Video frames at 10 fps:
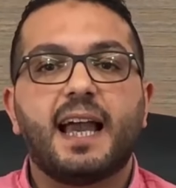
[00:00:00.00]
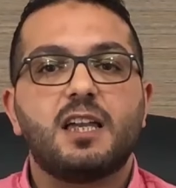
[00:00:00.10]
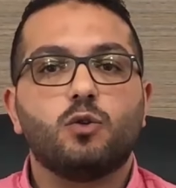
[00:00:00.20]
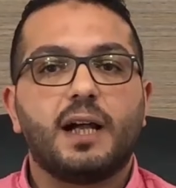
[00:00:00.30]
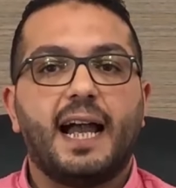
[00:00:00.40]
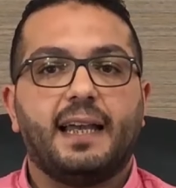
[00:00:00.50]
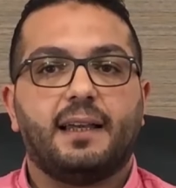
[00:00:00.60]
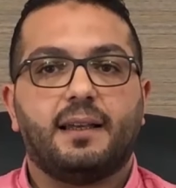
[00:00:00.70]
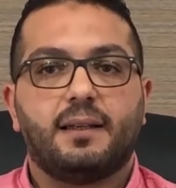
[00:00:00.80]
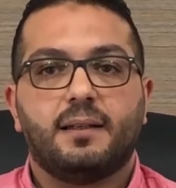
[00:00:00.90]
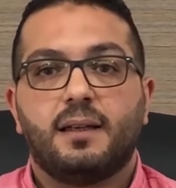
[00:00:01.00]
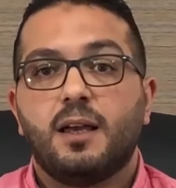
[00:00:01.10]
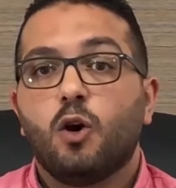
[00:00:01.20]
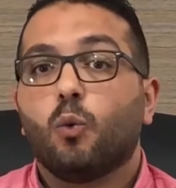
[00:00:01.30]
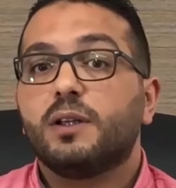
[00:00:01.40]
هيوجعك
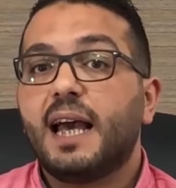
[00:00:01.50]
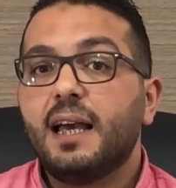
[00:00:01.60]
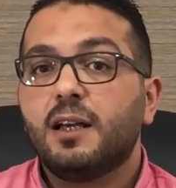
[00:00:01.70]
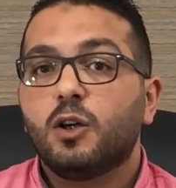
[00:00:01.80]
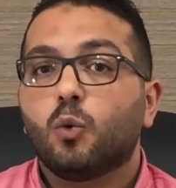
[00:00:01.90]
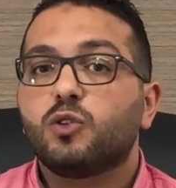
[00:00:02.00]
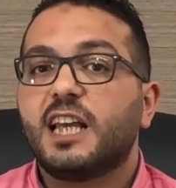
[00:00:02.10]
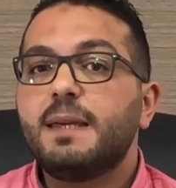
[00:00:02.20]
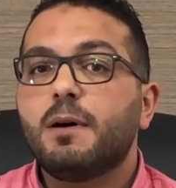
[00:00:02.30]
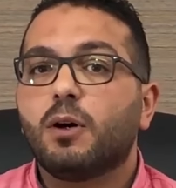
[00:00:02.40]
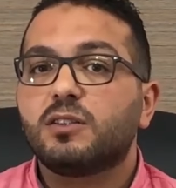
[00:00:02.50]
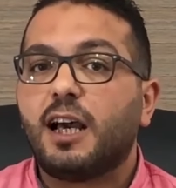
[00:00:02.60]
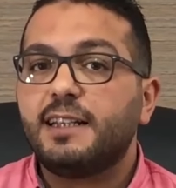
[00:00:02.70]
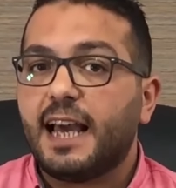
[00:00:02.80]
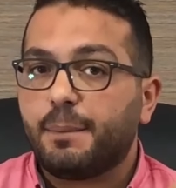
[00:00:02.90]
وده وزي ما
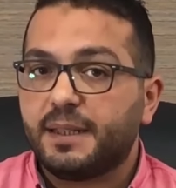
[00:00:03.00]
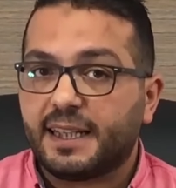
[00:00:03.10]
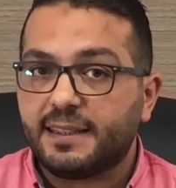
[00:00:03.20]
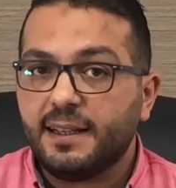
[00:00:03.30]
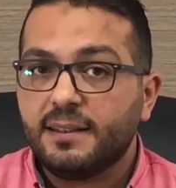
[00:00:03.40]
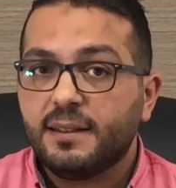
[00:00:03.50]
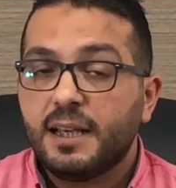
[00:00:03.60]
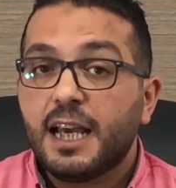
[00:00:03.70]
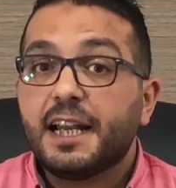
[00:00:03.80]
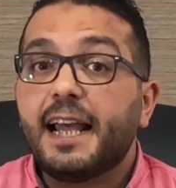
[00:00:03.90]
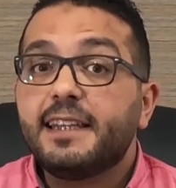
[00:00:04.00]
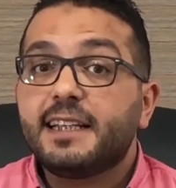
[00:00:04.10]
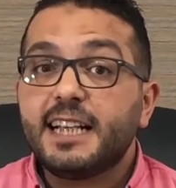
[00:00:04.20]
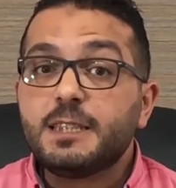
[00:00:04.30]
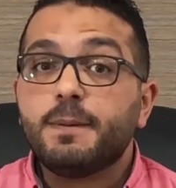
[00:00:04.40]
وضحنا قبل كده لأن
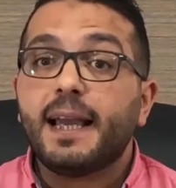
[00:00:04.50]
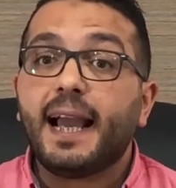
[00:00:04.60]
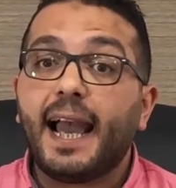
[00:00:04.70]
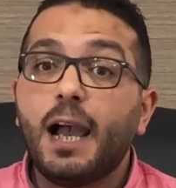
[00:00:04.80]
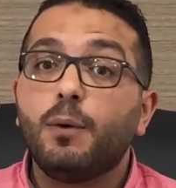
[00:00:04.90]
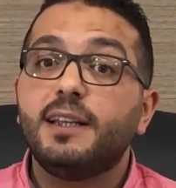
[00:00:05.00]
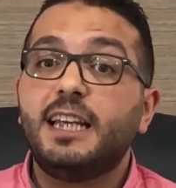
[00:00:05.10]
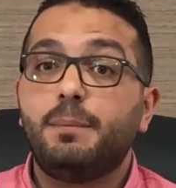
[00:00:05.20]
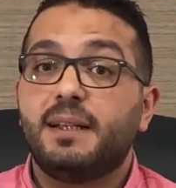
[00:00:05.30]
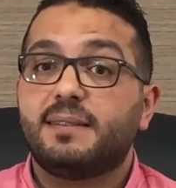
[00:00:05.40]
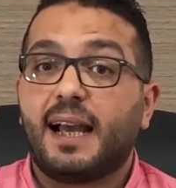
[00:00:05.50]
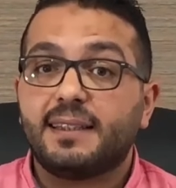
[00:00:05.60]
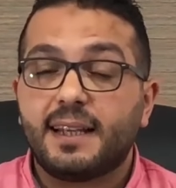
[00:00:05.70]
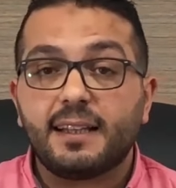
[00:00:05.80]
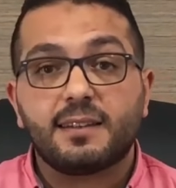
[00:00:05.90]
الجسم هيحاول يعمل
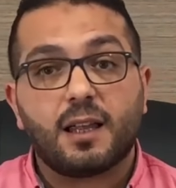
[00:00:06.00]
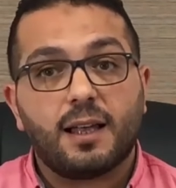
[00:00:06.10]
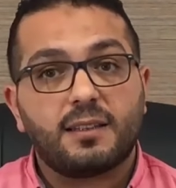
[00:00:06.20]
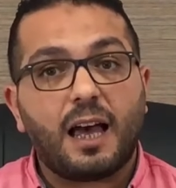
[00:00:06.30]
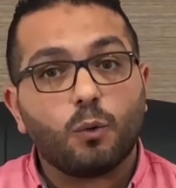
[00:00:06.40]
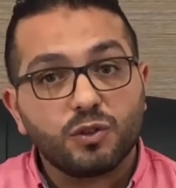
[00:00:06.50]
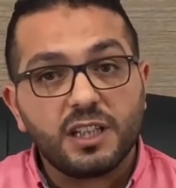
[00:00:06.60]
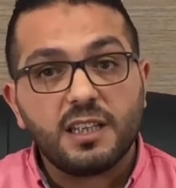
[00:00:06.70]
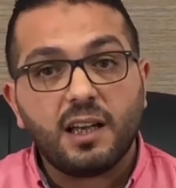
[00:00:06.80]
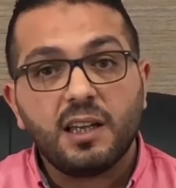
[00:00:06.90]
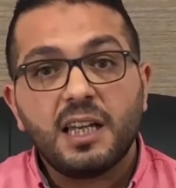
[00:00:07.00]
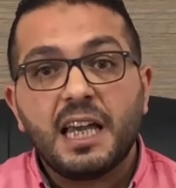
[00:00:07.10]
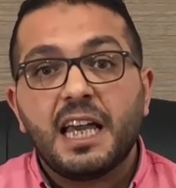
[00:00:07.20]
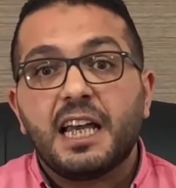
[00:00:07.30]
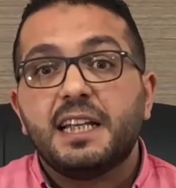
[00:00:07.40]
تعديلات التعويضية
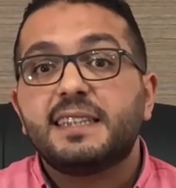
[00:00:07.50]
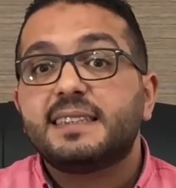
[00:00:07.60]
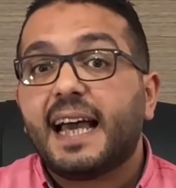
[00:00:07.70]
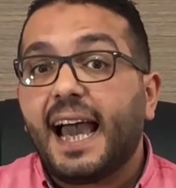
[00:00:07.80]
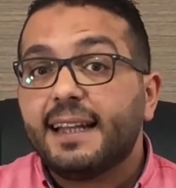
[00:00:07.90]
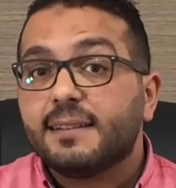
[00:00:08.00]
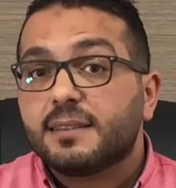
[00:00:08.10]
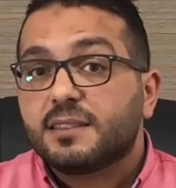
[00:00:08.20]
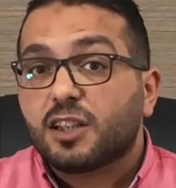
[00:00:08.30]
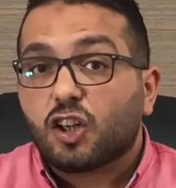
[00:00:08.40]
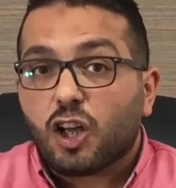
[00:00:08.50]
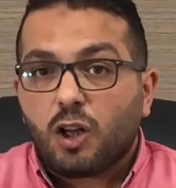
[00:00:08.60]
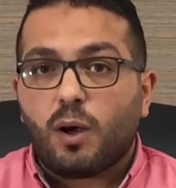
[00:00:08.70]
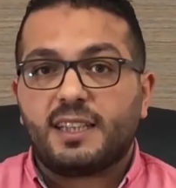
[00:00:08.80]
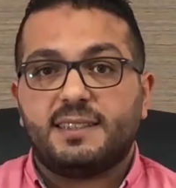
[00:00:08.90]
لاستعاده
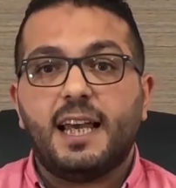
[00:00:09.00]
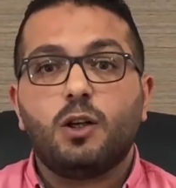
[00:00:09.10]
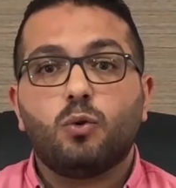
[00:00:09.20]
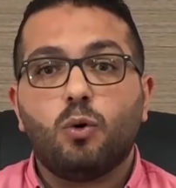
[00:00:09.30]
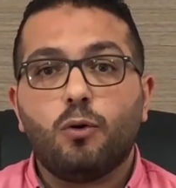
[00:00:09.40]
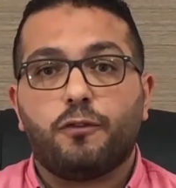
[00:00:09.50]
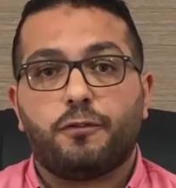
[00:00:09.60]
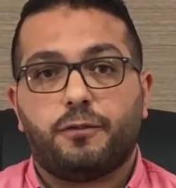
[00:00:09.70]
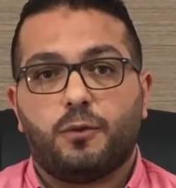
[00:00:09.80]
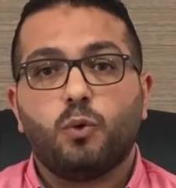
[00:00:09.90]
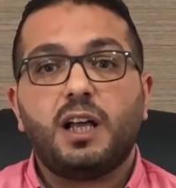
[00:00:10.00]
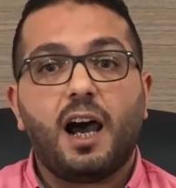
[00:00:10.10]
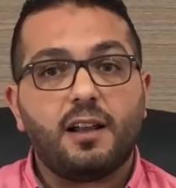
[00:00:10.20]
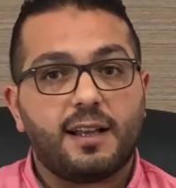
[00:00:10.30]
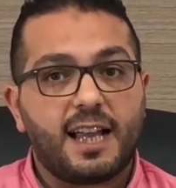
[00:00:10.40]
استقراره اثناء الوقوف
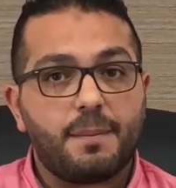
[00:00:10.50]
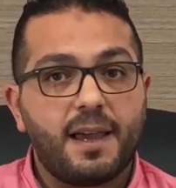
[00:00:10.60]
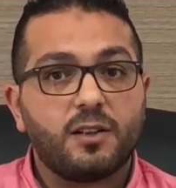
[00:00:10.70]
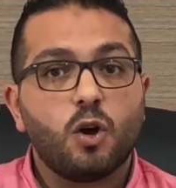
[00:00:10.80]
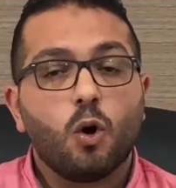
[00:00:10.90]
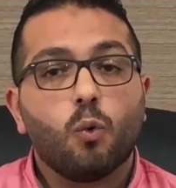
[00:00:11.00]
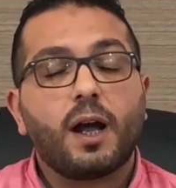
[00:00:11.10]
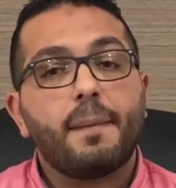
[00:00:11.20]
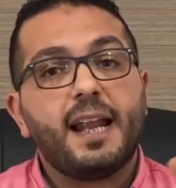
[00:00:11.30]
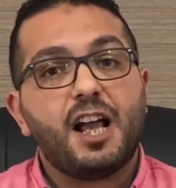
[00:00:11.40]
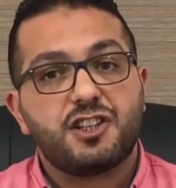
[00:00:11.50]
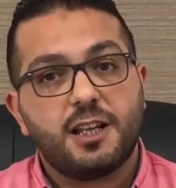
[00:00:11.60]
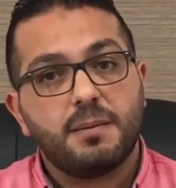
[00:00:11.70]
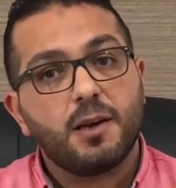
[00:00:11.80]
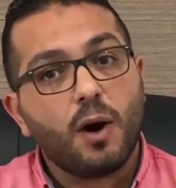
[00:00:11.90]
والحركه كمان وكمان
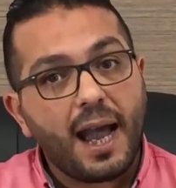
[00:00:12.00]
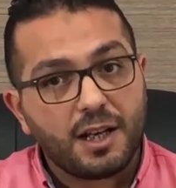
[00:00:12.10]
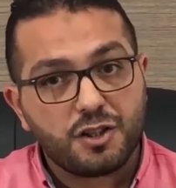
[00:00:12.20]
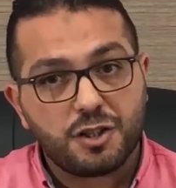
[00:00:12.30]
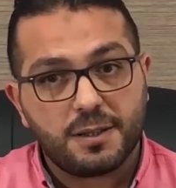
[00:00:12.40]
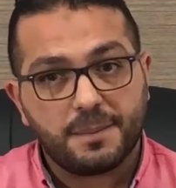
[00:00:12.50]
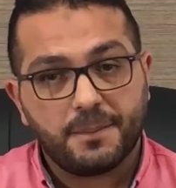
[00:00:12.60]
عشان ما يقعش